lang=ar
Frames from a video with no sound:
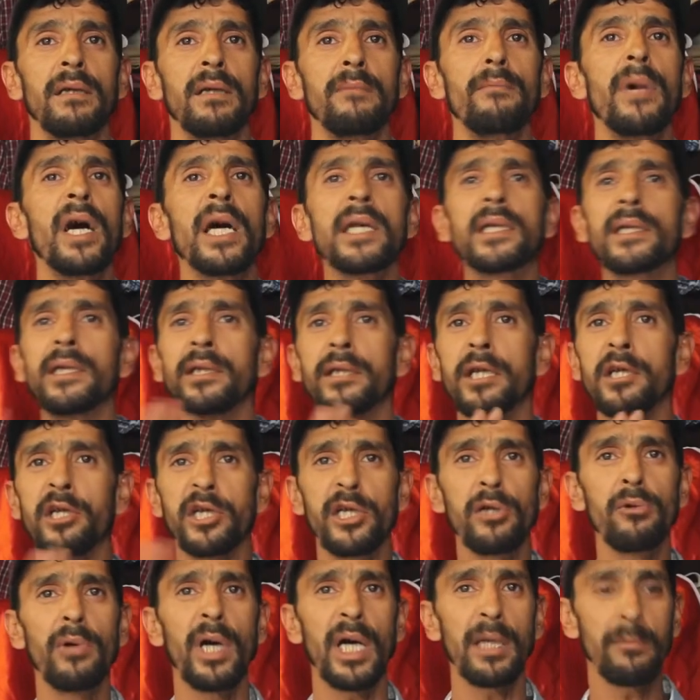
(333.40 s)
ما هزني حتى
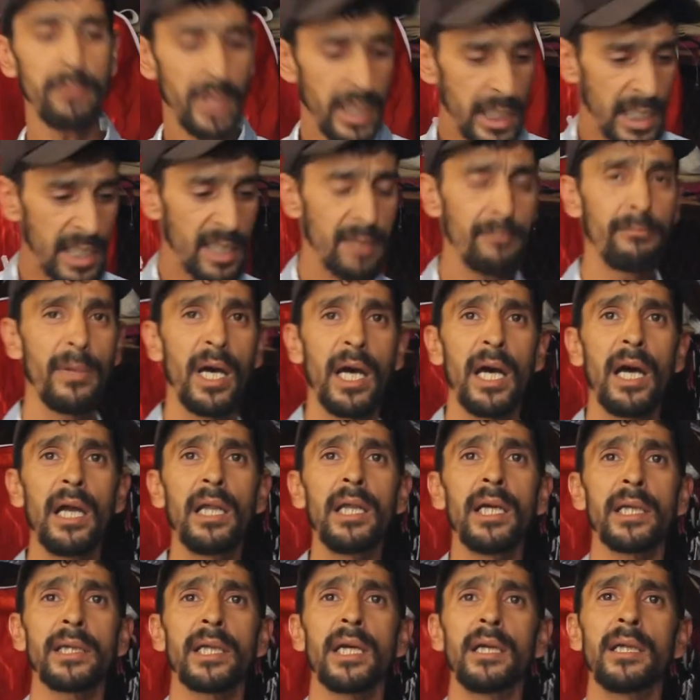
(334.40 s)
شي واحد من غير المحل
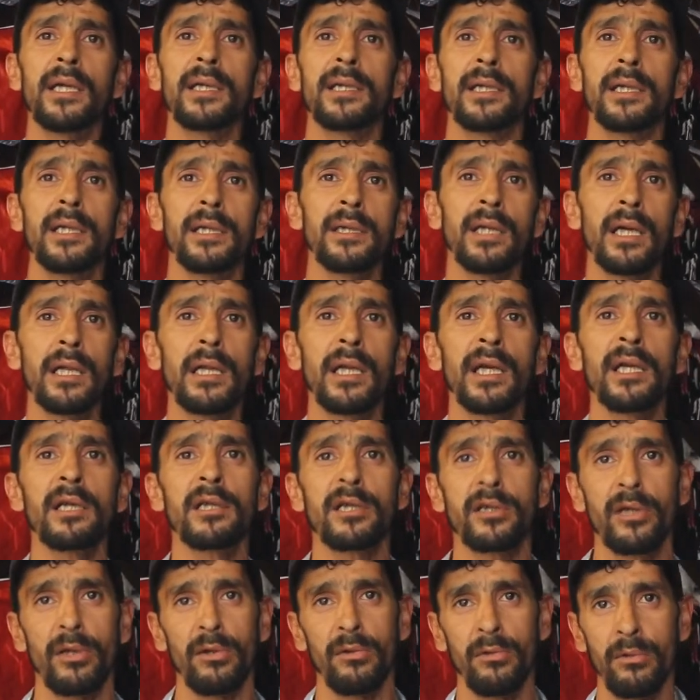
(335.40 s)
اللي عطانا سيدنا الله
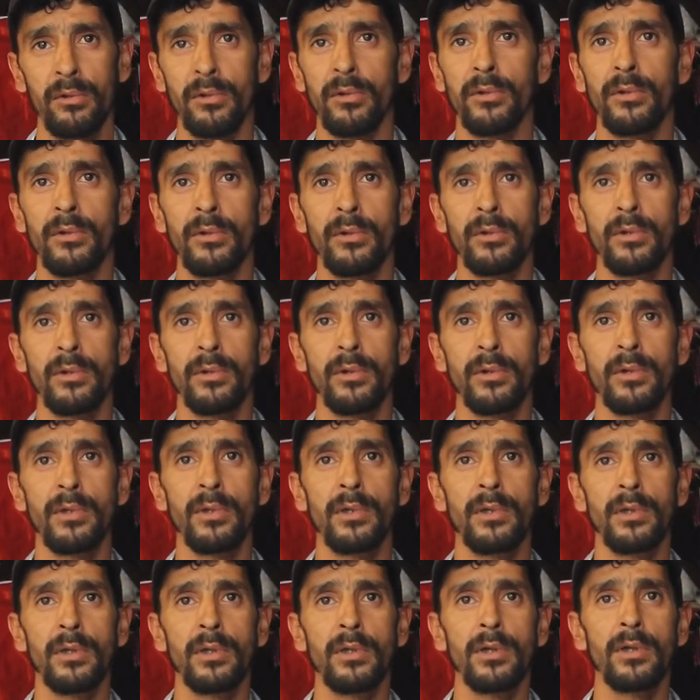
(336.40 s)
ينصر
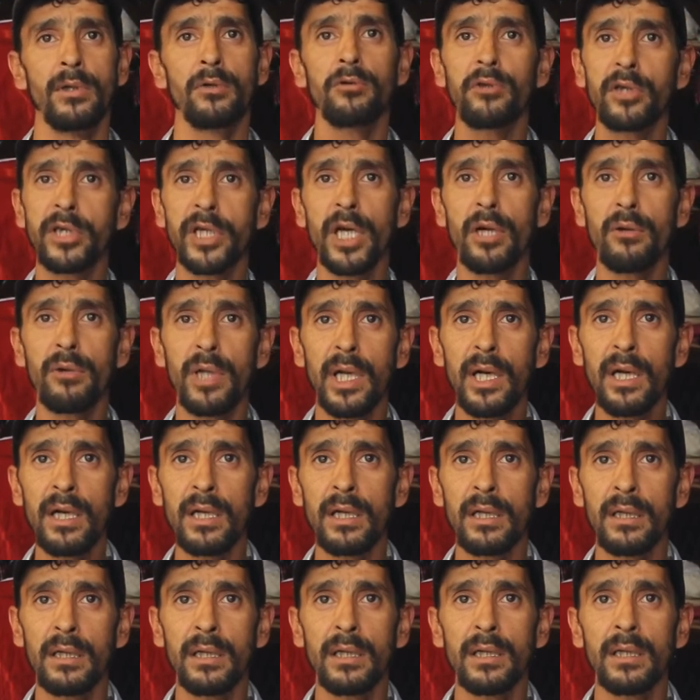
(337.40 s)
والدوله
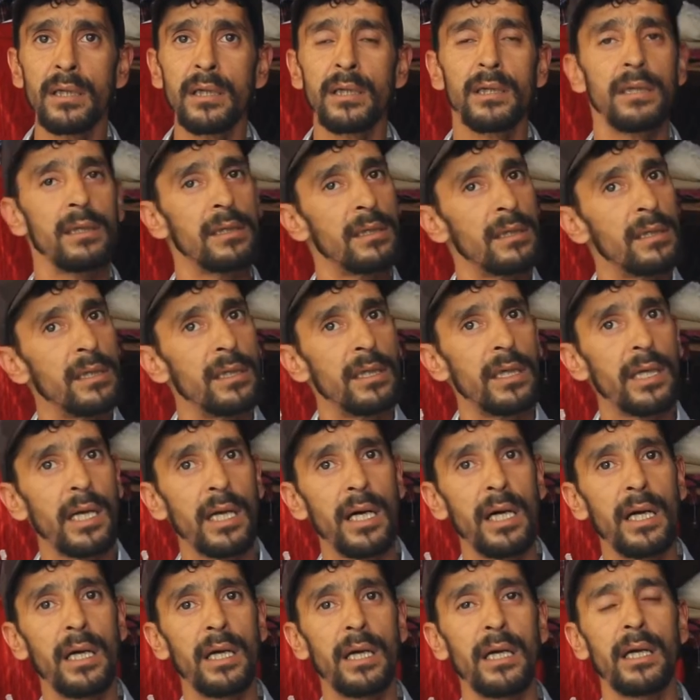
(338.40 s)

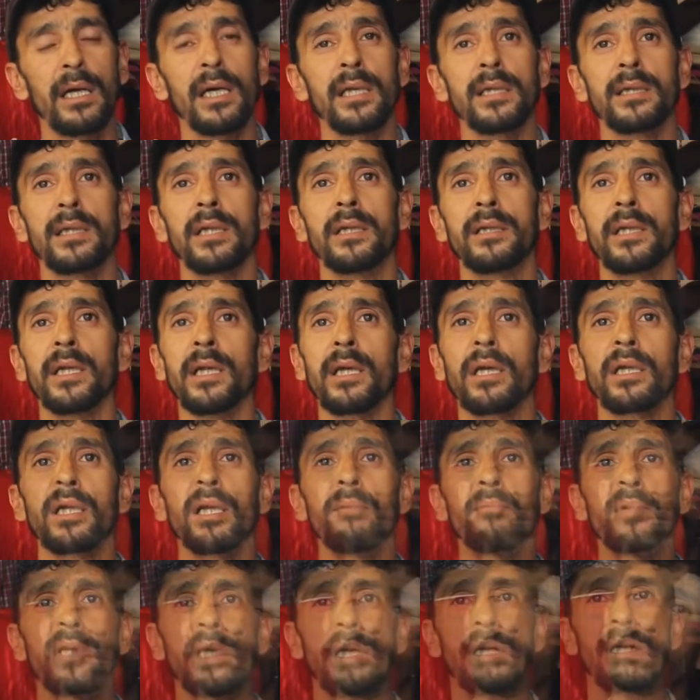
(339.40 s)
راه خاصها دير
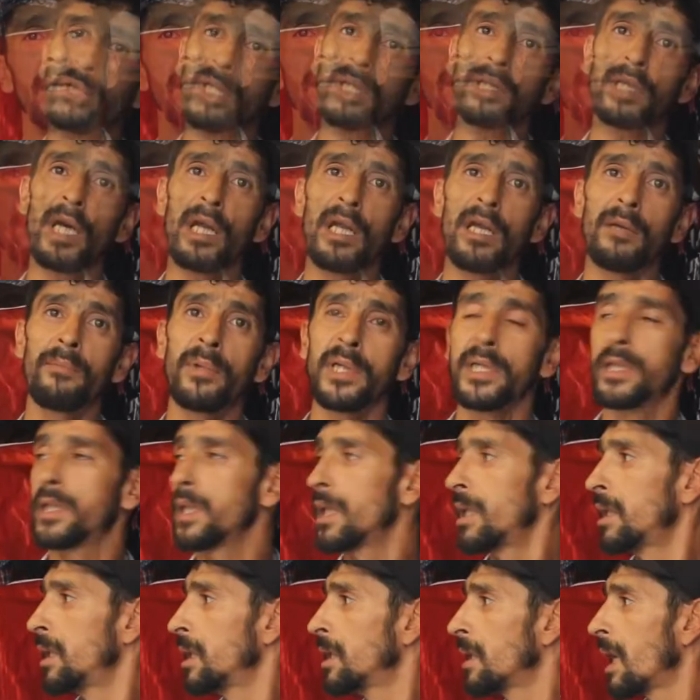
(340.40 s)
خدمتها حتى
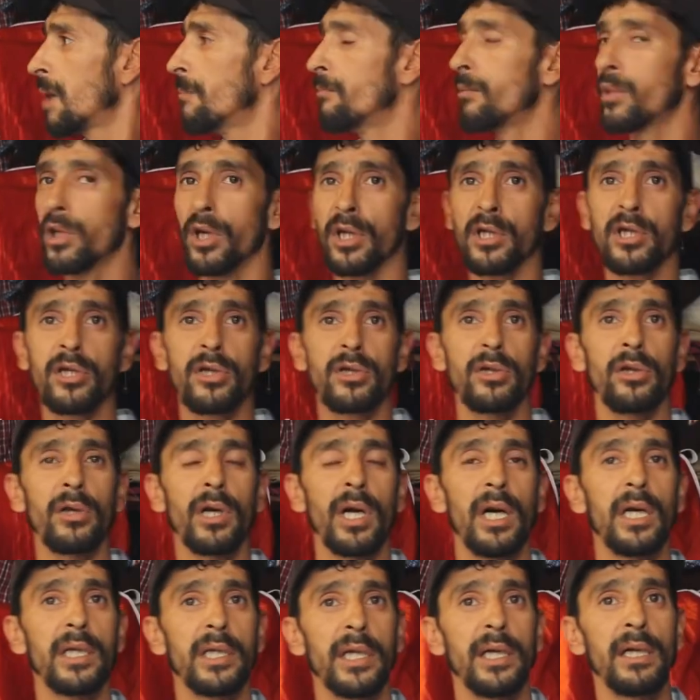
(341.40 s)
ديالي نعمروا
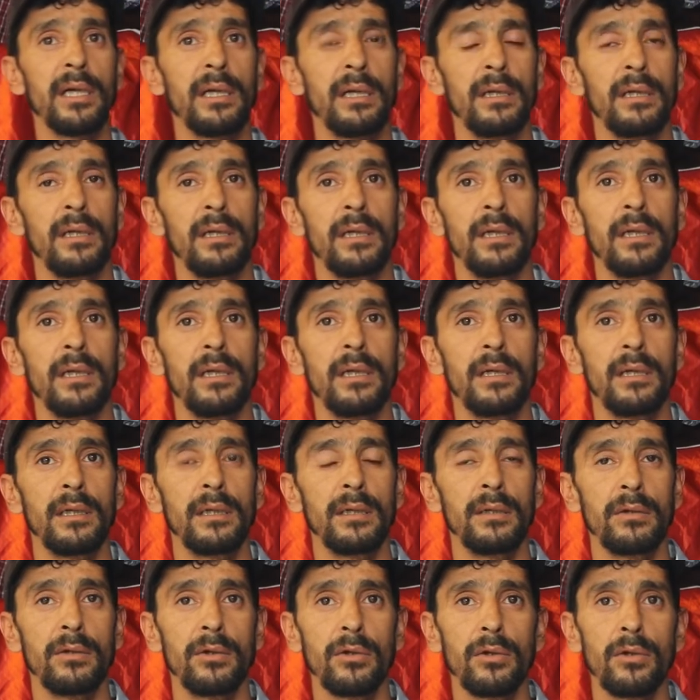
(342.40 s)
السوق هذا
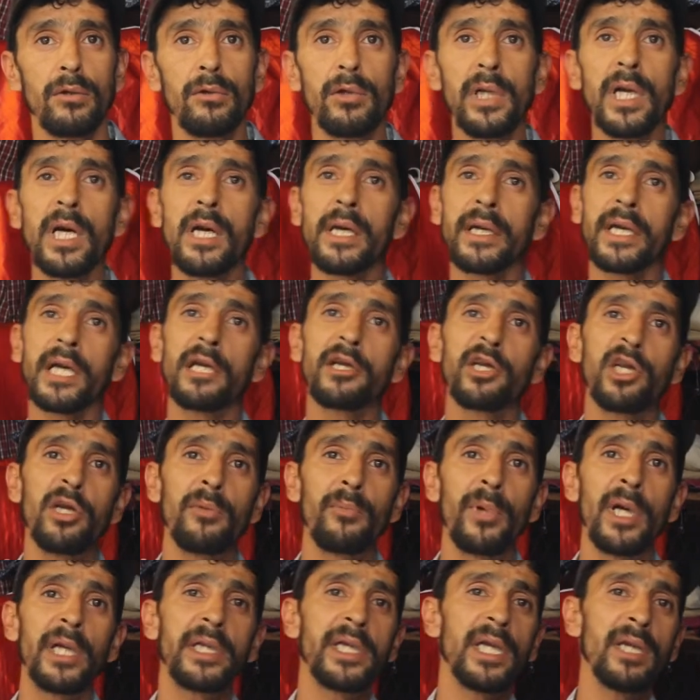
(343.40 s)
ولا كان شي
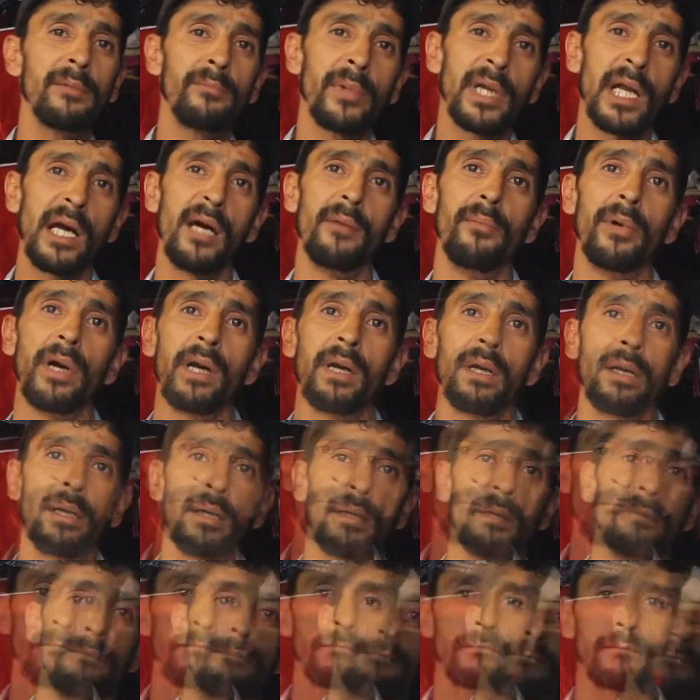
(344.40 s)
بديل مرحبا
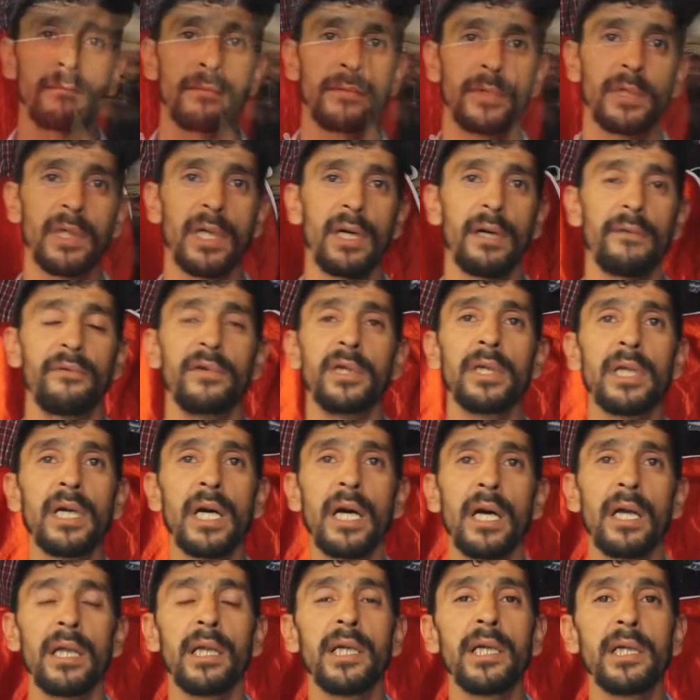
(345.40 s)
صافي
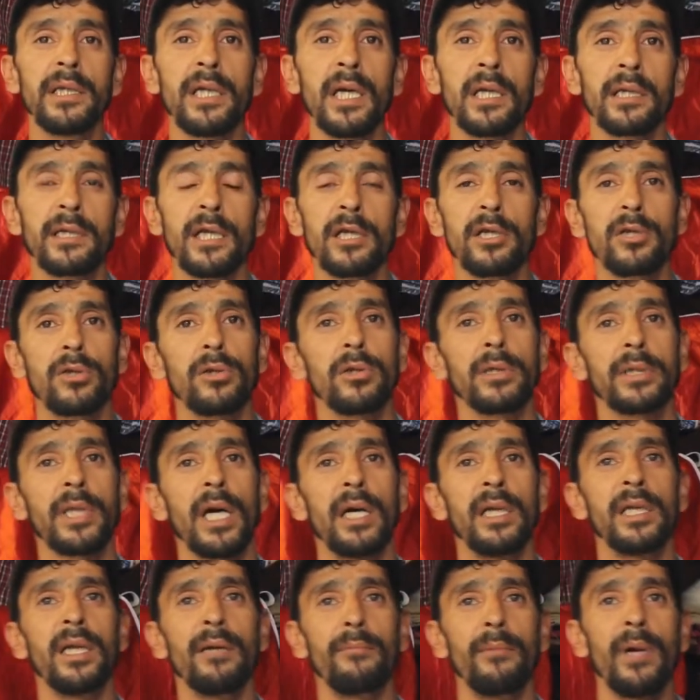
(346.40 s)
اللي دارت السلطه
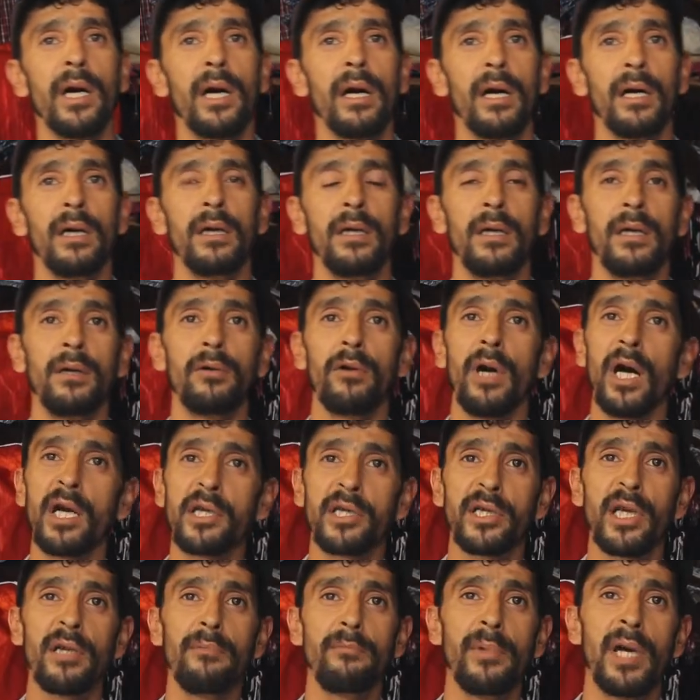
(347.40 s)
حنا معاه
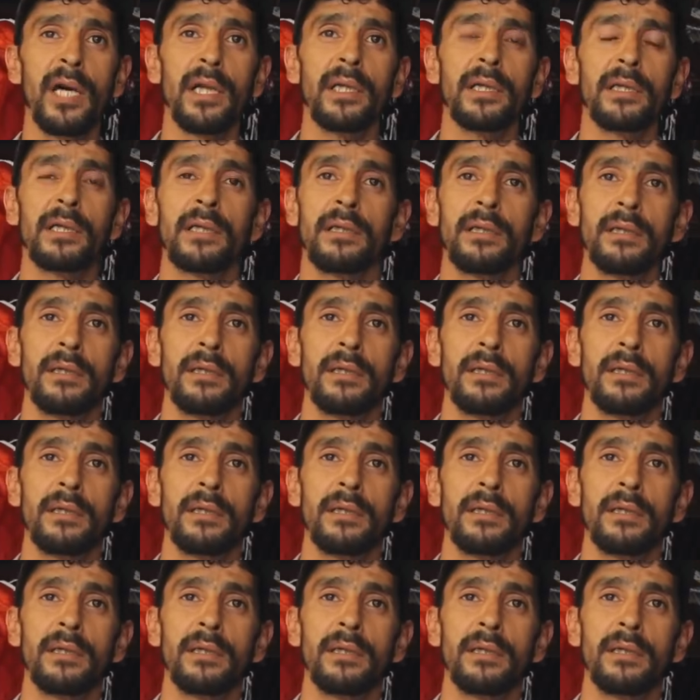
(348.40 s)
وعاش الملك